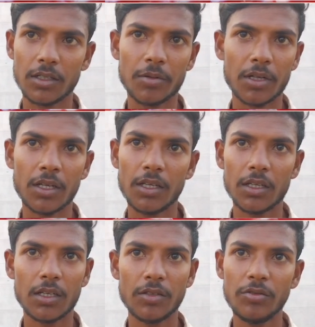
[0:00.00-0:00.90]
जब
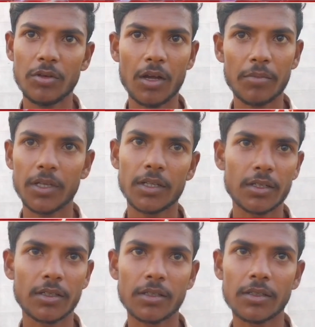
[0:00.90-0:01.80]
रखेंगे नहीं तो हम नहीं
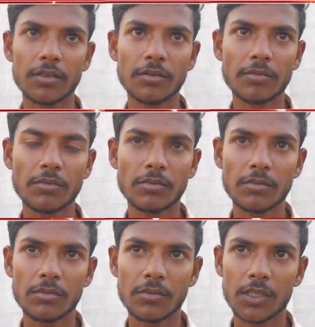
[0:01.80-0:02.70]

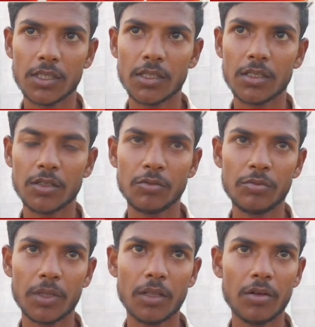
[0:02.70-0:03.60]
रखेंगे इसके
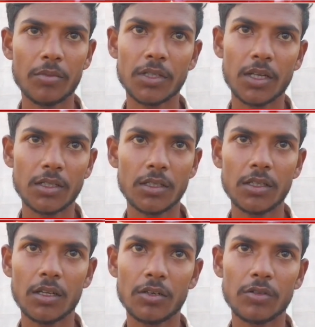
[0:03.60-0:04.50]
ससुर मतलब हमें किस
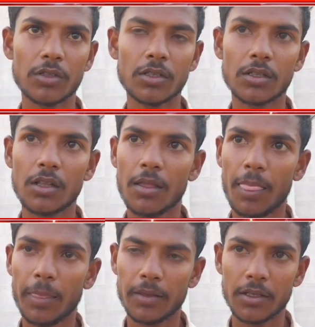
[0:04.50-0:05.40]
गांव में शादी हुआ था